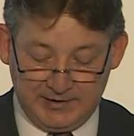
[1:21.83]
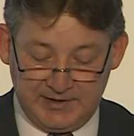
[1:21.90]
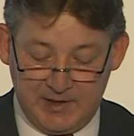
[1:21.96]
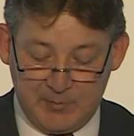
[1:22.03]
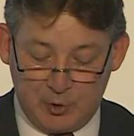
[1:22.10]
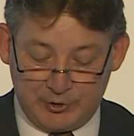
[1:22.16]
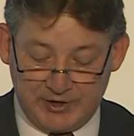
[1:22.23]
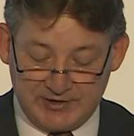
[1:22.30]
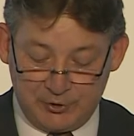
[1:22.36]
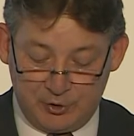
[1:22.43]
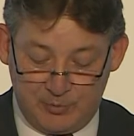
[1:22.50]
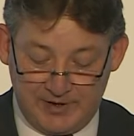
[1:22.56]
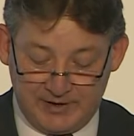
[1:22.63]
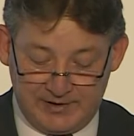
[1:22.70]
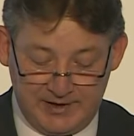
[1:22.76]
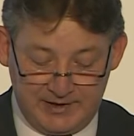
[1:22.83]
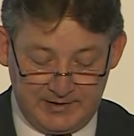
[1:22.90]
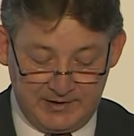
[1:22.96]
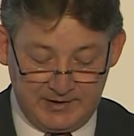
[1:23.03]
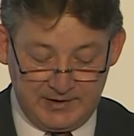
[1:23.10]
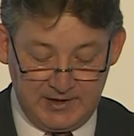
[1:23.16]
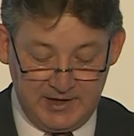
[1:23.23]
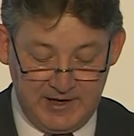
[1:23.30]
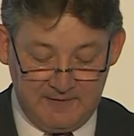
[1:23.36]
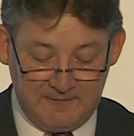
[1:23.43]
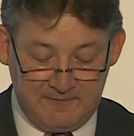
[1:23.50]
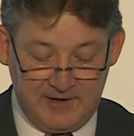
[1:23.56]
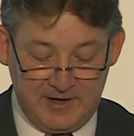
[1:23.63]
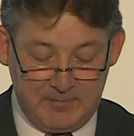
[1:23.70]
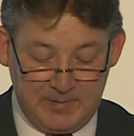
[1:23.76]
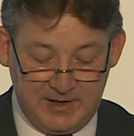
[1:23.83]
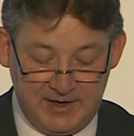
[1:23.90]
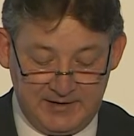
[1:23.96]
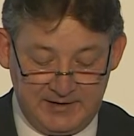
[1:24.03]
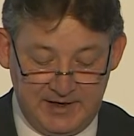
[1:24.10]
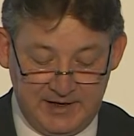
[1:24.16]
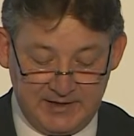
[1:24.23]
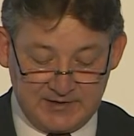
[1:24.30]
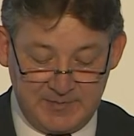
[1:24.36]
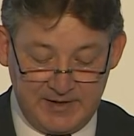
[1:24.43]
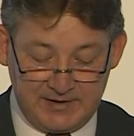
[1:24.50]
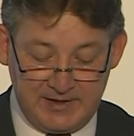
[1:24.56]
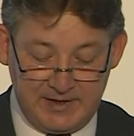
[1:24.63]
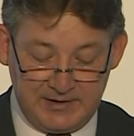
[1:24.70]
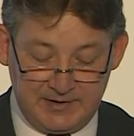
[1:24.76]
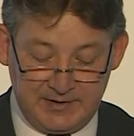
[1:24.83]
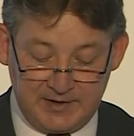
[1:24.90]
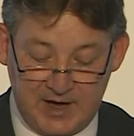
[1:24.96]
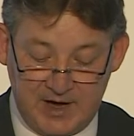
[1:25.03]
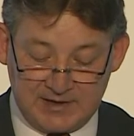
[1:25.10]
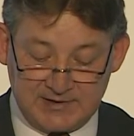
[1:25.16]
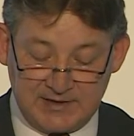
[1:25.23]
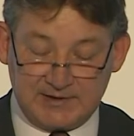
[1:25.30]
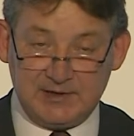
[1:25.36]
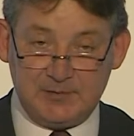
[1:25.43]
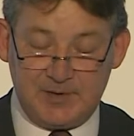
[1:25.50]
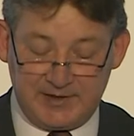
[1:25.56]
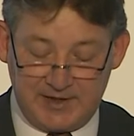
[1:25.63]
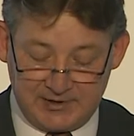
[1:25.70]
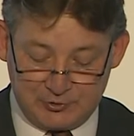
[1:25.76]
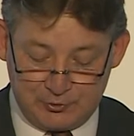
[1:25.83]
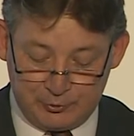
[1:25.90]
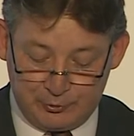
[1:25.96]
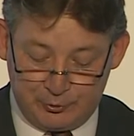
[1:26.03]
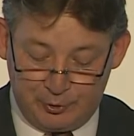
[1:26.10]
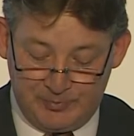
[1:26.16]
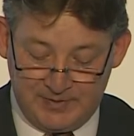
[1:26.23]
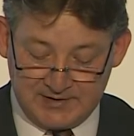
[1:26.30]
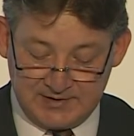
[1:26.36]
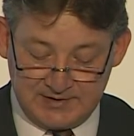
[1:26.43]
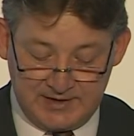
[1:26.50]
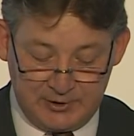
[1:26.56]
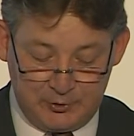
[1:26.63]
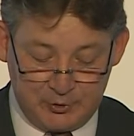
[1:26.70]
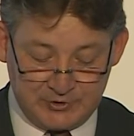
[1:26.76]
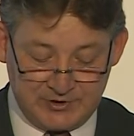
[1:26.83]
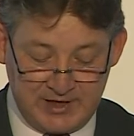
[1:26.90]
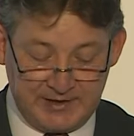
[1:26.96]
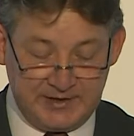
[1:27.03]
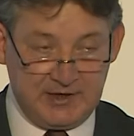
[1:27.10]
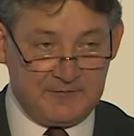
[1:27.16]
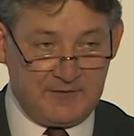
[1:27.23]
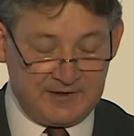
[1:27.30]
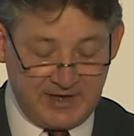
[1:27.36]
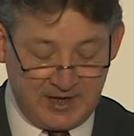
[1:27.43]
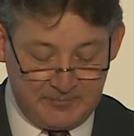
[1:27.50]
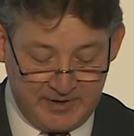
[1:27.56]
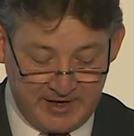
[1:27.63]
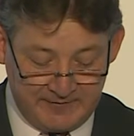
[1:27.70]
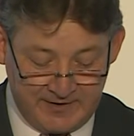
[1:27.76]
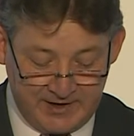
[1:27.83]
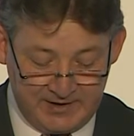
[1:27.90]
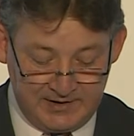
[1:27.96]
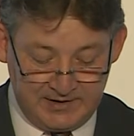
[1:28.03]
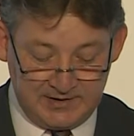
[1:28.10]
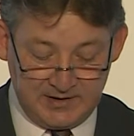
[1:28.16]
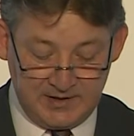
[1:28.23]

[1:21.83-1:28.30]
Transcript: demokrasi nöbetlerinin ve belediye hizmetlerinin aksatılmadan sürdürülmesinde gösterdiği vatanperverlik,